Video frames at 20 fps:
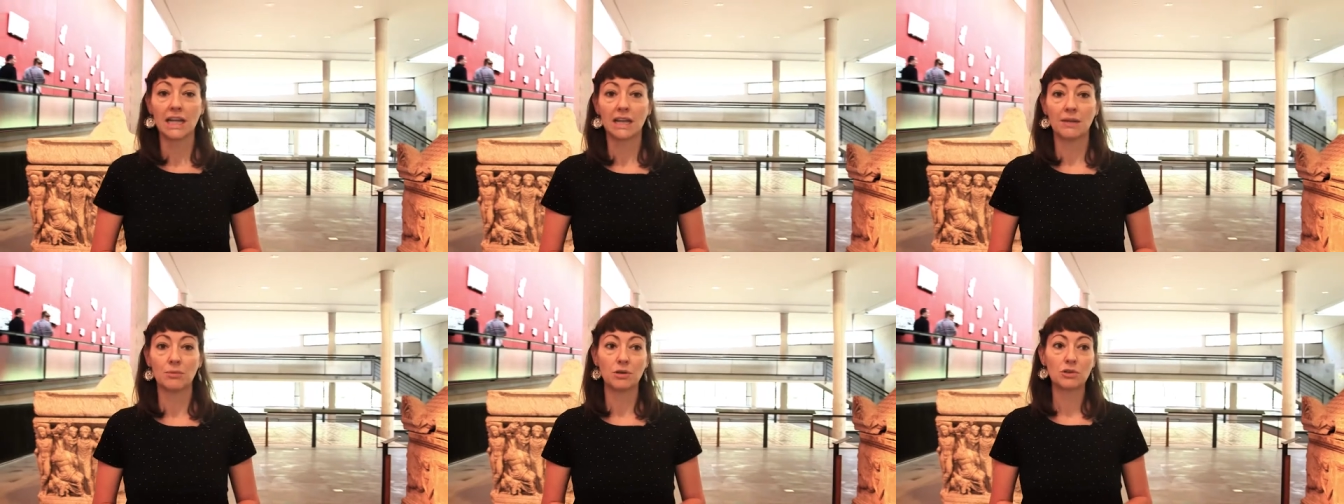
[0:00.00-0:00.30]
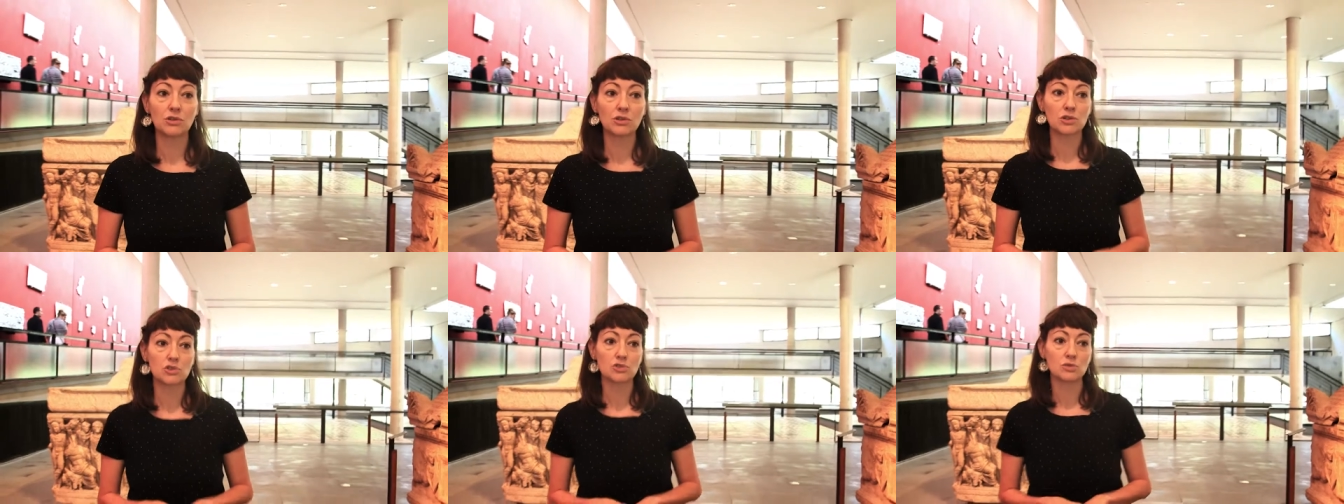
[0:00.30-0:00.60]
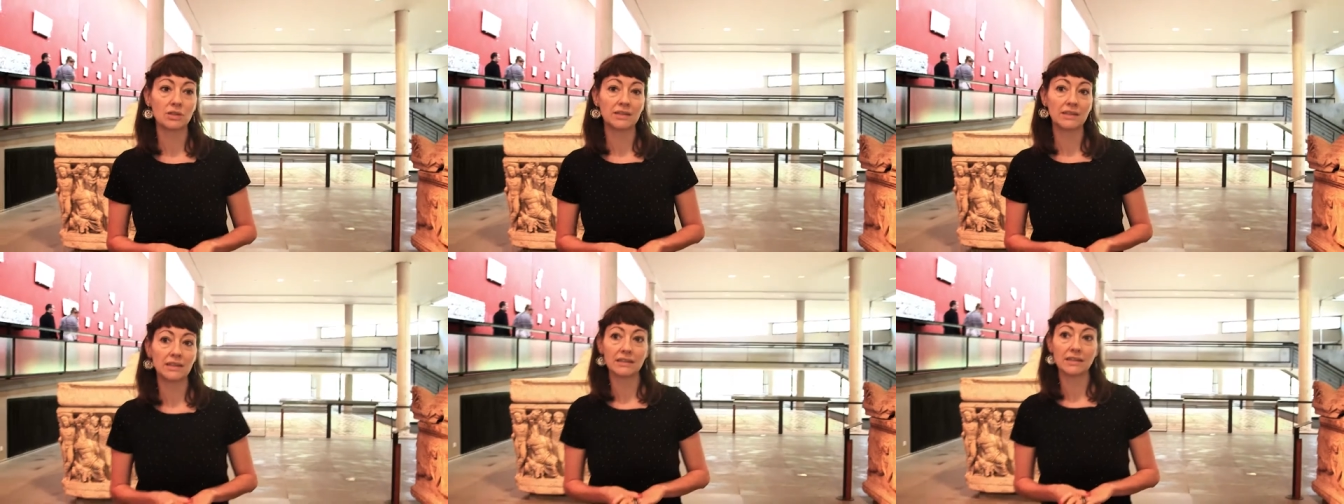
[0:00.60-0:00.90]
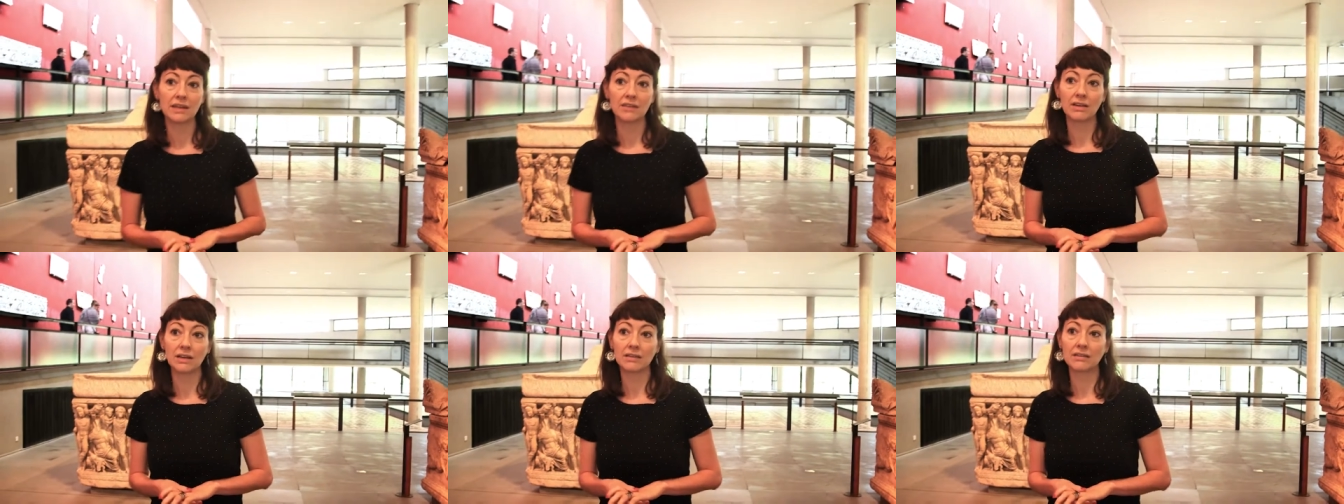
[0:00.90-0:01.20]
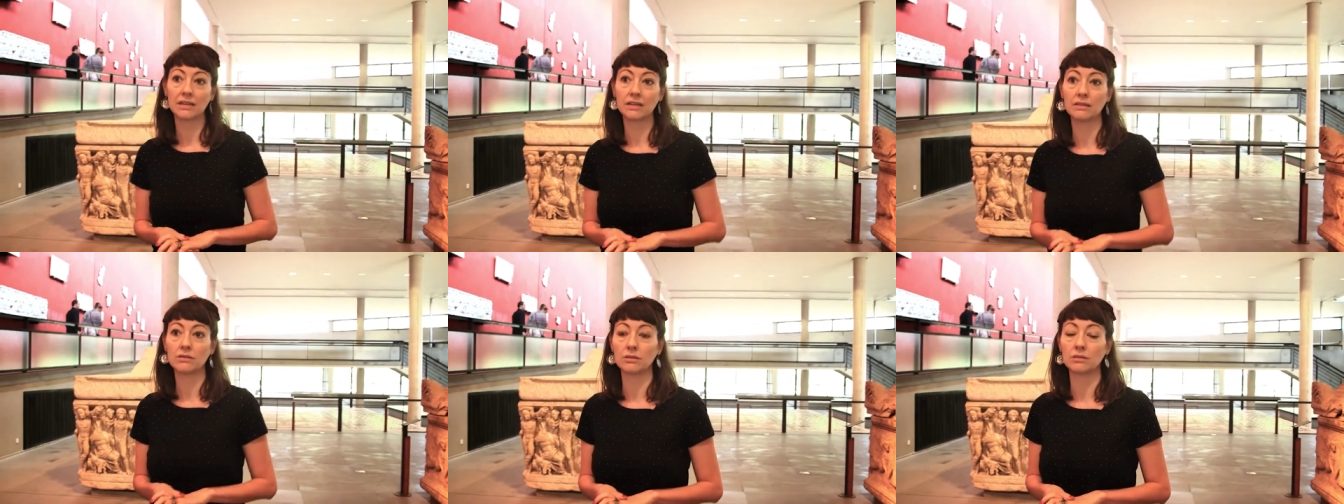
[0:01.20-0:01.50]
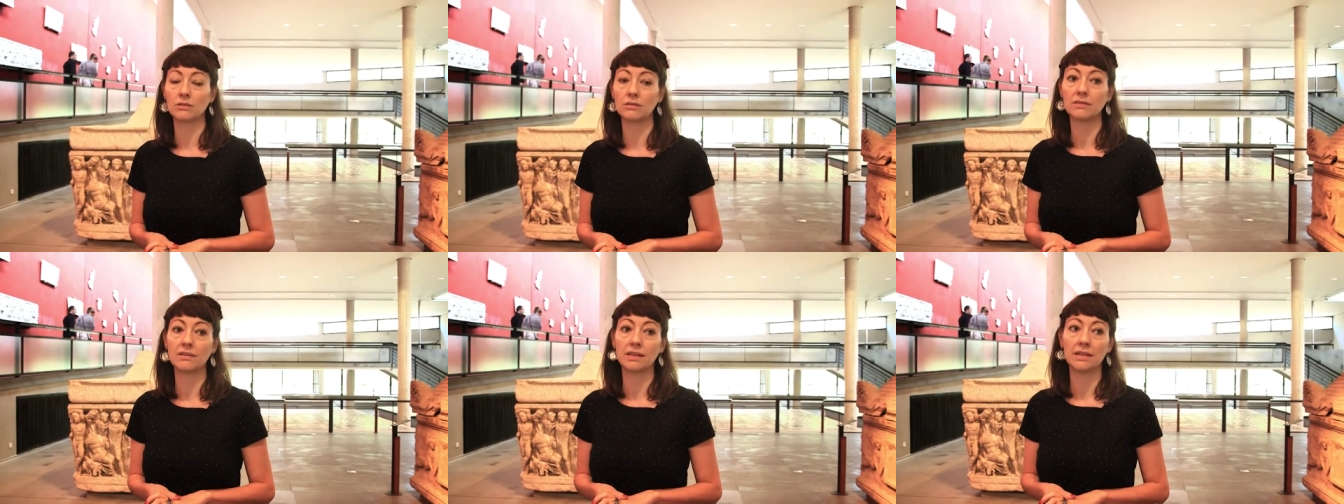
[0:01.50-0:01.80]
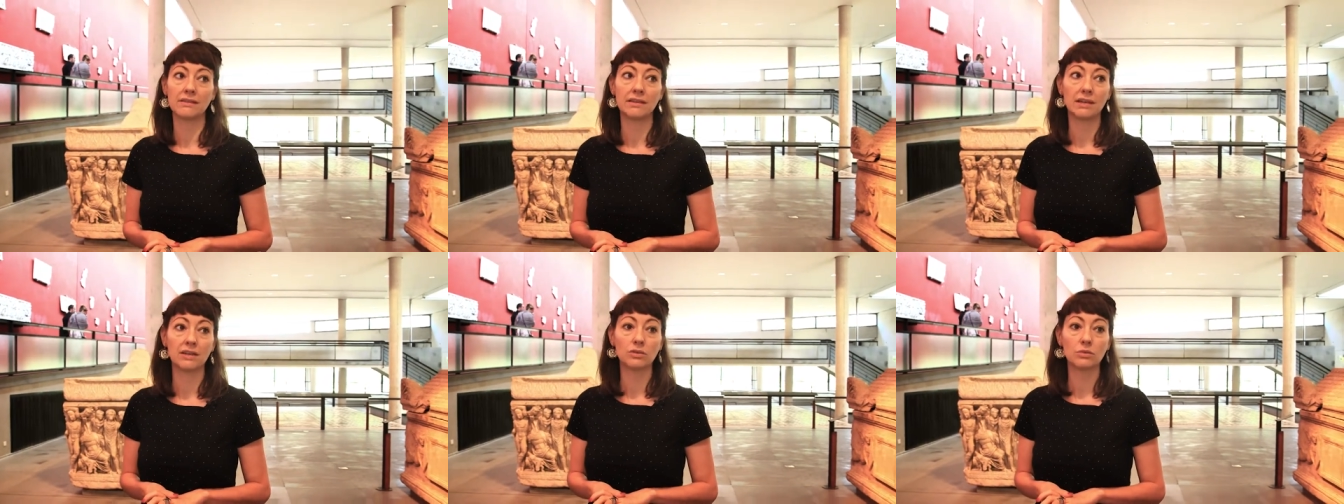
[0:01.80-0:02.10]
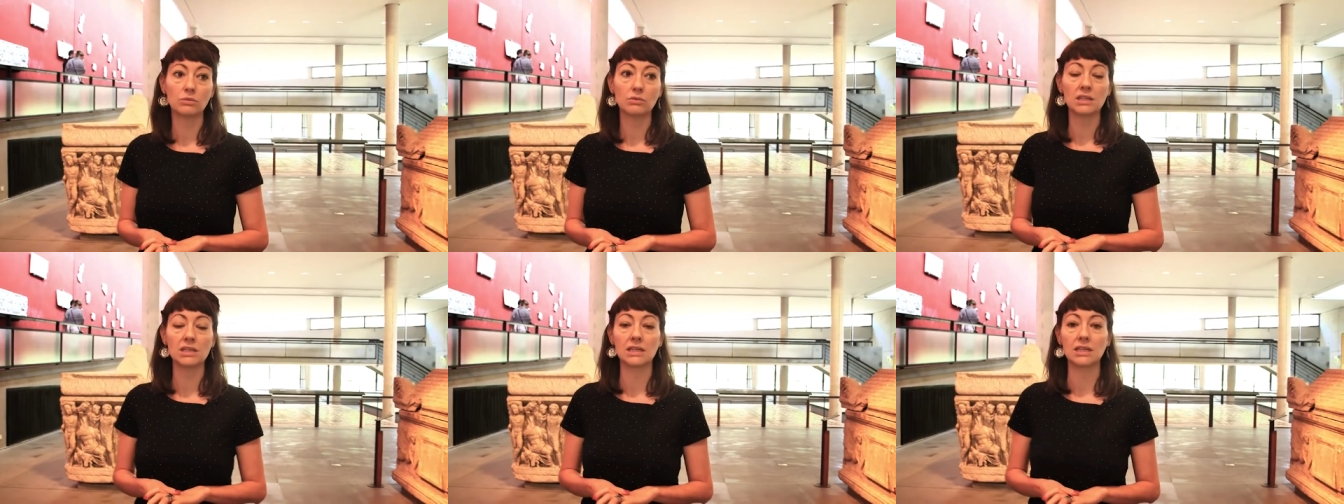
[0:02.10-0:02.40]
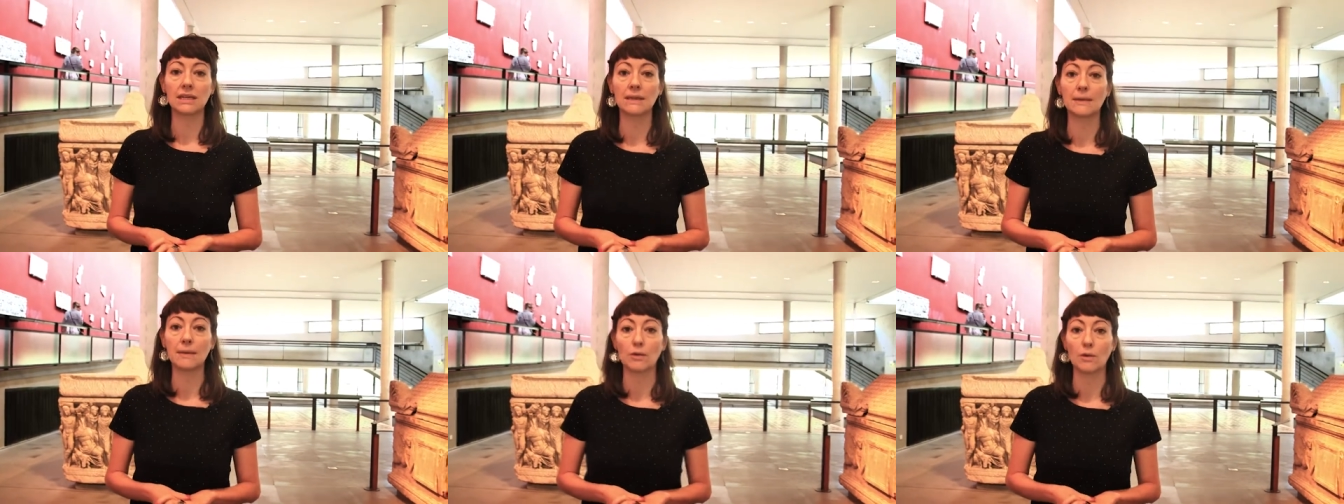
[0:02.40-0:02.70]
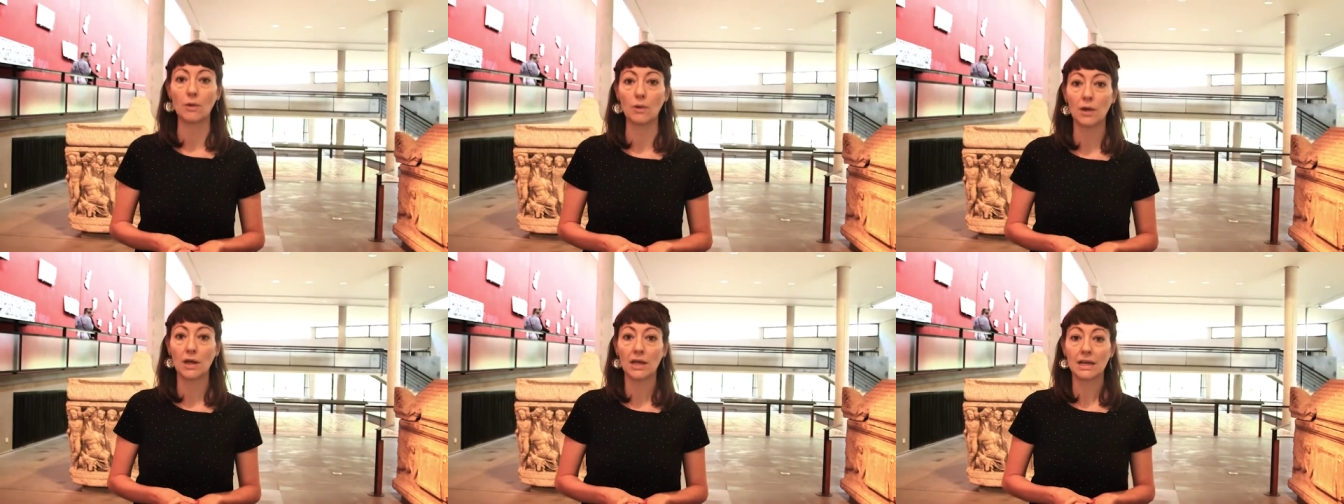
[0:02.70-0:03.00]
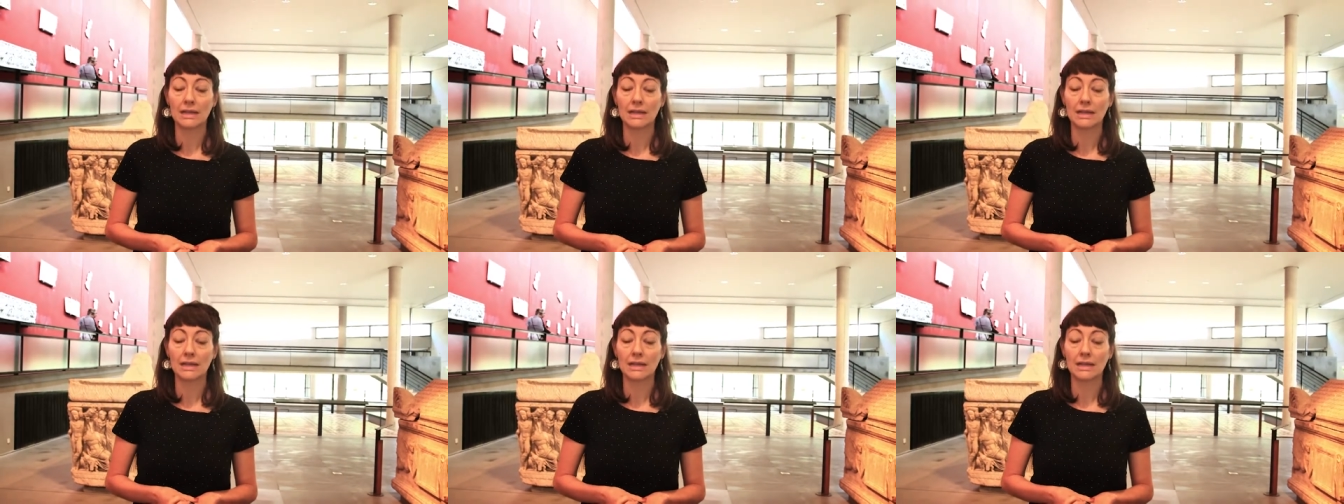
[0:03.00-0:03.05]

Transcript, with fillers: Et moi ce que je souhaitais à travers cette, euh, section qui est euh,